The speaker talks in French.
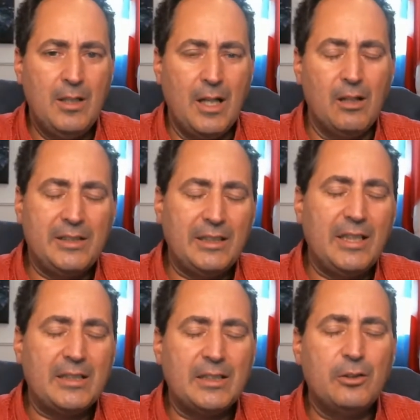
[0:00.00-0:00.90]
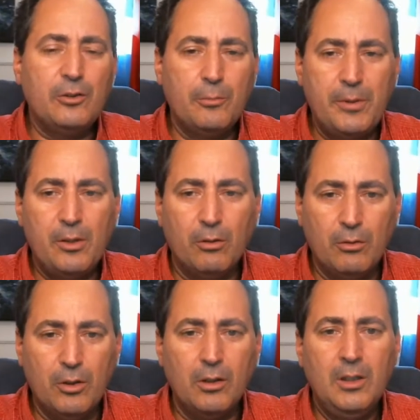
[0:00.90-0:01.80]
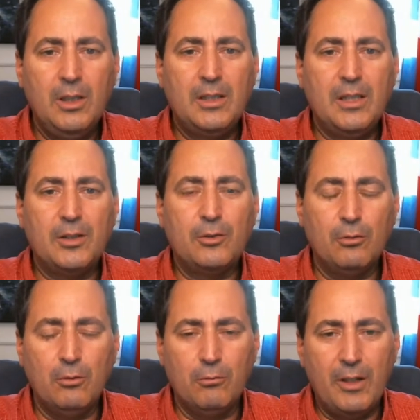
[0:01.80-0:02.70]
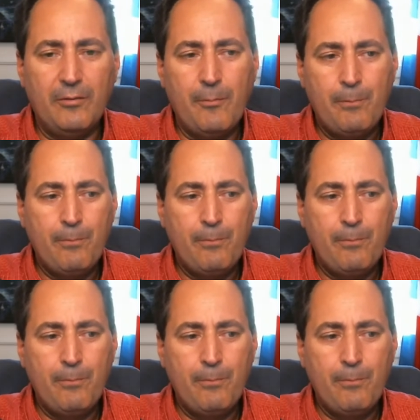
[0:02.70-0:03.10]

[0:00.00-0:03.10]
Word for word: Alors, cet article d'opinion-là, qui est sur le web,